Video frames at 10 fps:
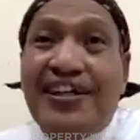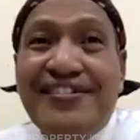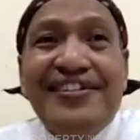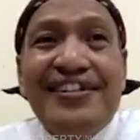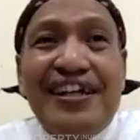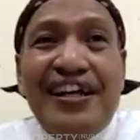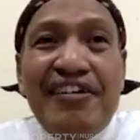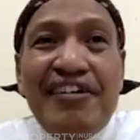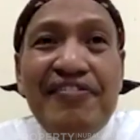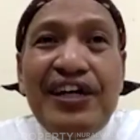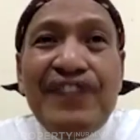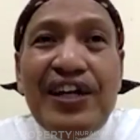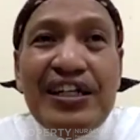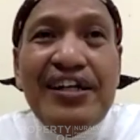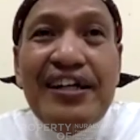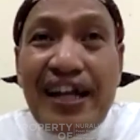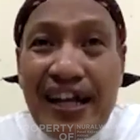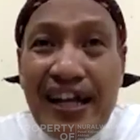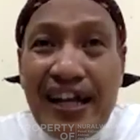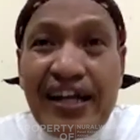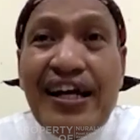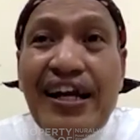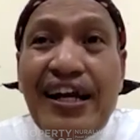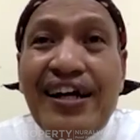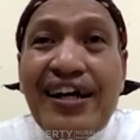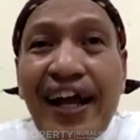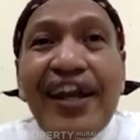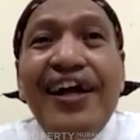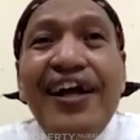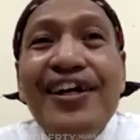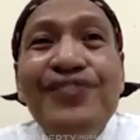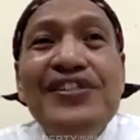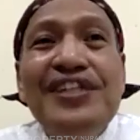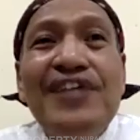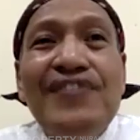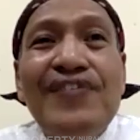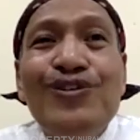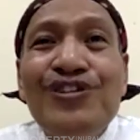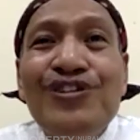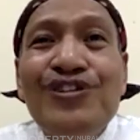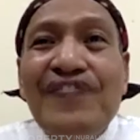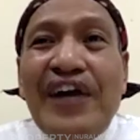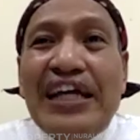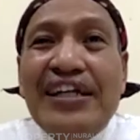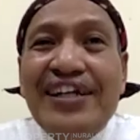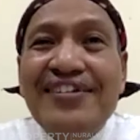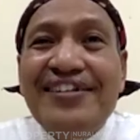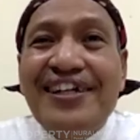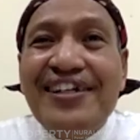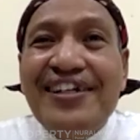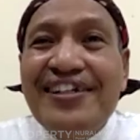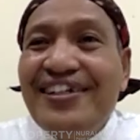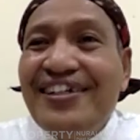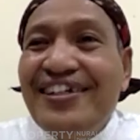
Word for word: ya. Level yang paling rendah anak-anak. Anak-anak itu bisa memunguti mainan dari